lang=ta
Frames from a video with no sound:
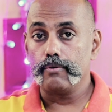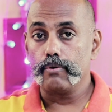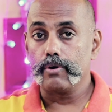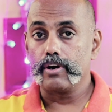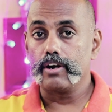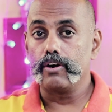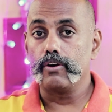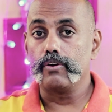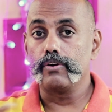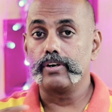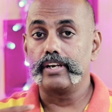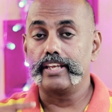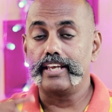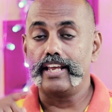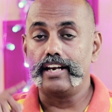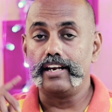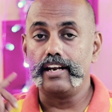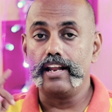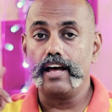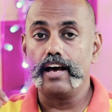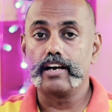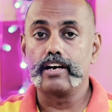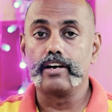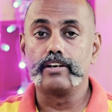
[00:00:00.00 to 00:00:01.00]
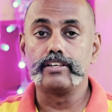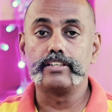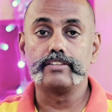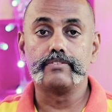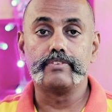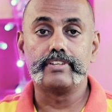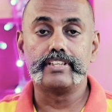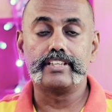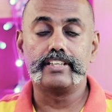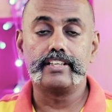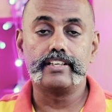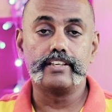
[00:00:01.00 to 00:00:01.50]
உங்களோட எல்லா
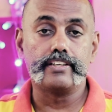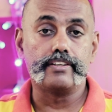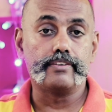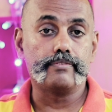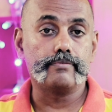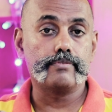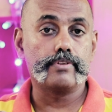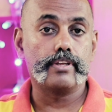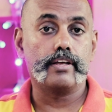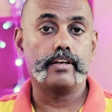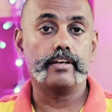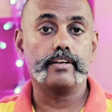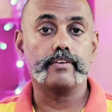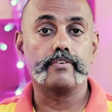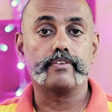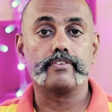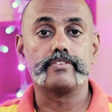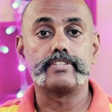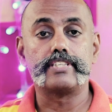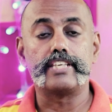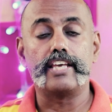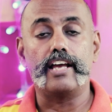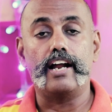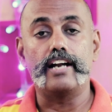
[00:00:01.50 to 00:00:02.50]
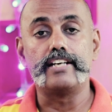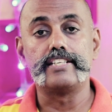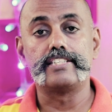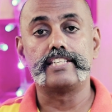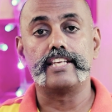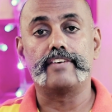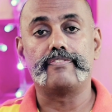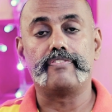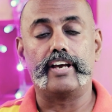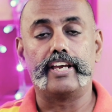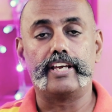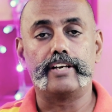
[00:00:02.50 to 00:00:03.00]
அக்கௌண்ட்டும் வந்து சே
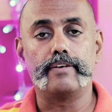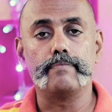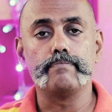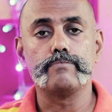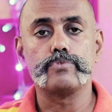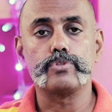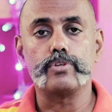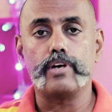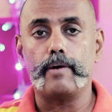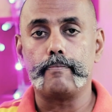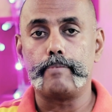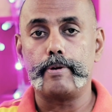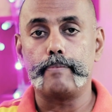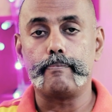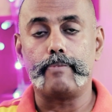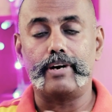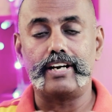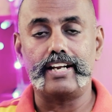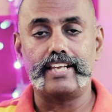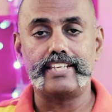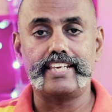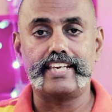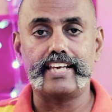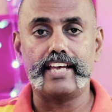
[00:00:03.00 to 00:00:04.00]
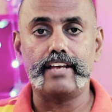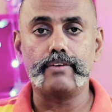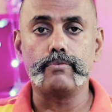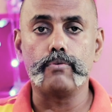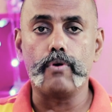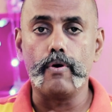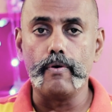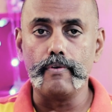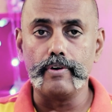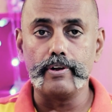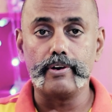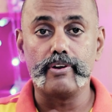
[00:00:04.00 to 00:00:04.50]
அன்சேஃப் ஆகிரும் ஸோ அப்படி பண்ணாதீங்க
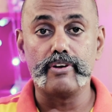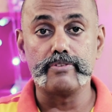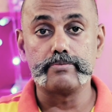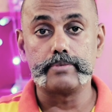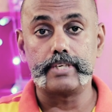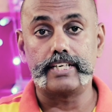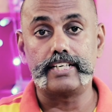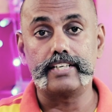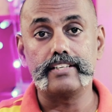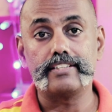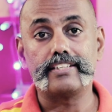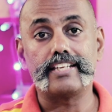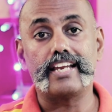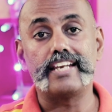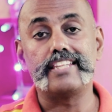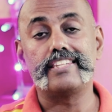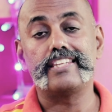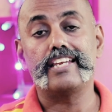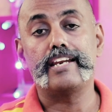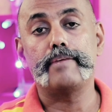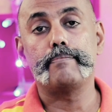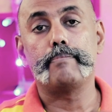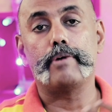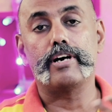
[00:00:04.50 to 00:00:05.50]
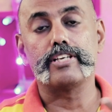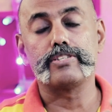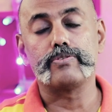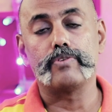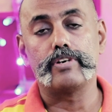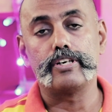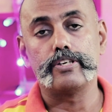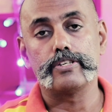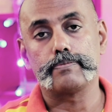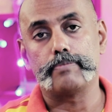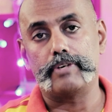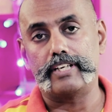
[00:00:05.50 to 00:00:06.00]
ஒவ்வொரு வெப்சைட்டுக்கும் தனித்தனி
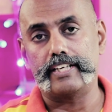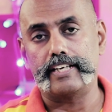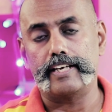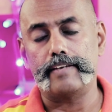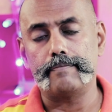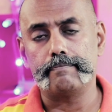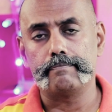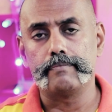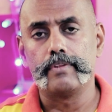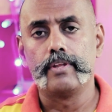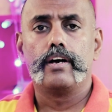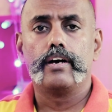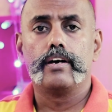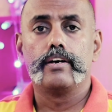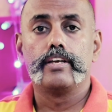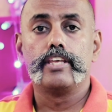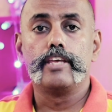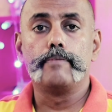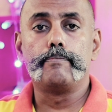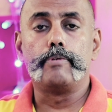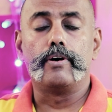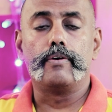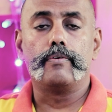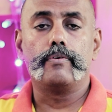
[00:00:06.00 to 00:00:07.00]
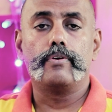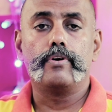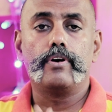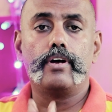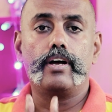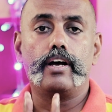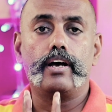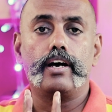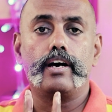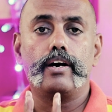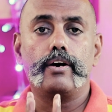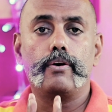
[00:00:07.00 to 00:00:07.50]
பாஸ்வேர்டு யூஸ் பண்ணுங்கள்
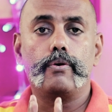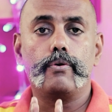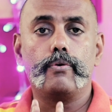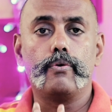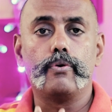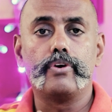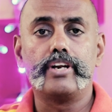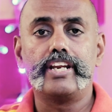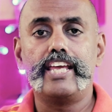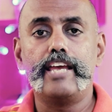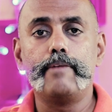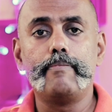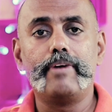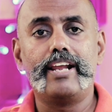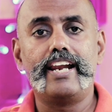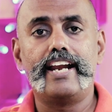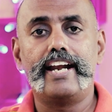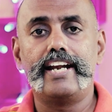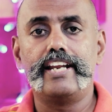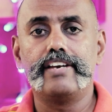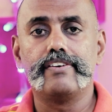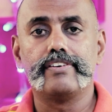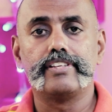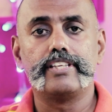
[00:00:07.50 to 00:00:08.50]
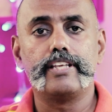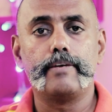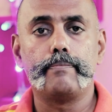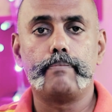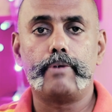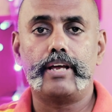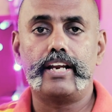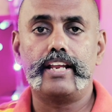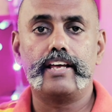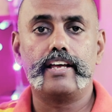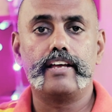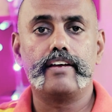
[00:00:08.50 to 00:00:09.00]
இப்போது ஒரு இமெயில் ஐடி வந்து
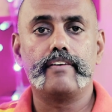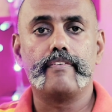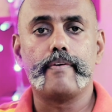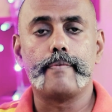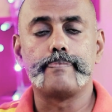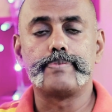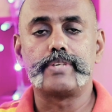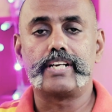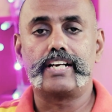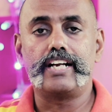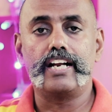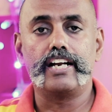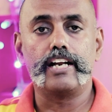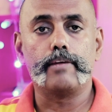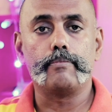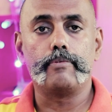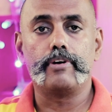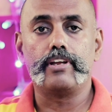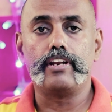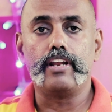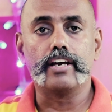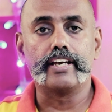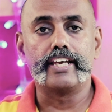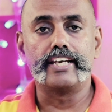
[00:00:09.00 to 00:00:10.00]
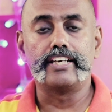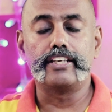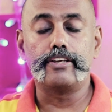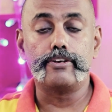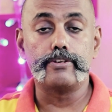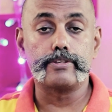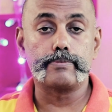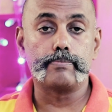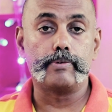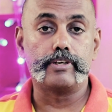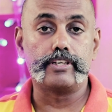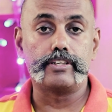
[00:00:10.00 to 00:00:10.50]
பல வெப்சைட்டில் நம்ம
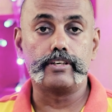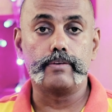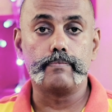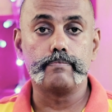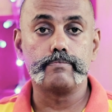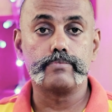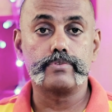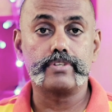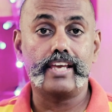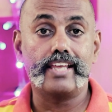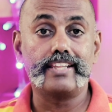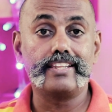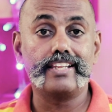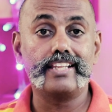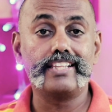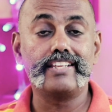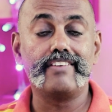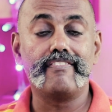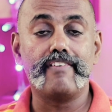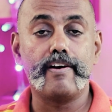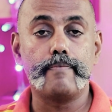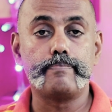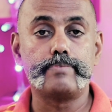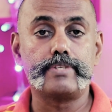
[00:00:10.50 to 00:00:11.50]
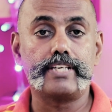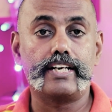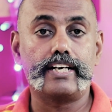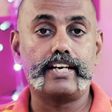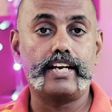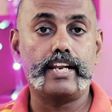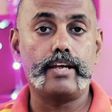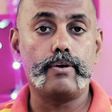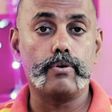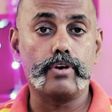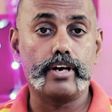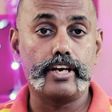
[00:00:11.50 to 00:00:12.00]
லாகின்க்கு யூஸ் பண்ணுறோம் ஸோ எந்தெந்த
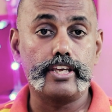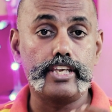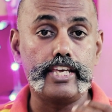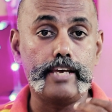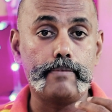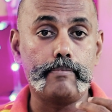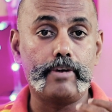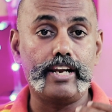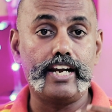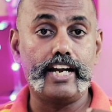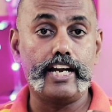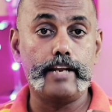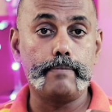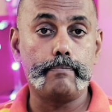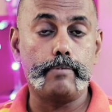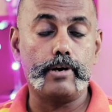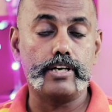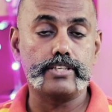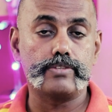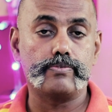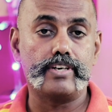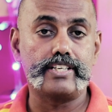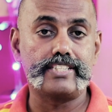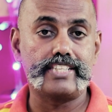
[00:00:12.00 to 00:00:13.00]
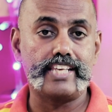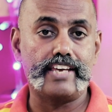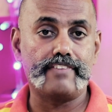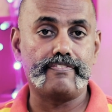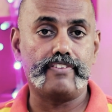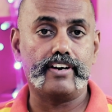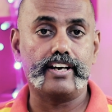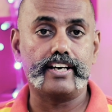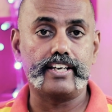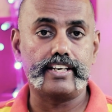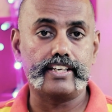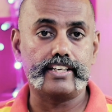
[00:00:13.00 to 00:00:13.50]
வெப்சைட்டில் உங்கள் இமெயில் ஐடி பாஸ்வேர்ட்
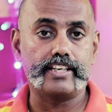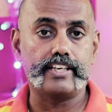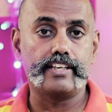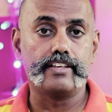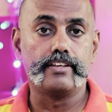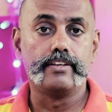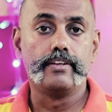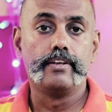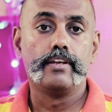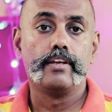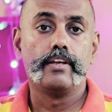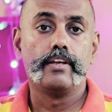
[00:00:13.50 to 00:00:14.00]
சேஃபாக இருக்குது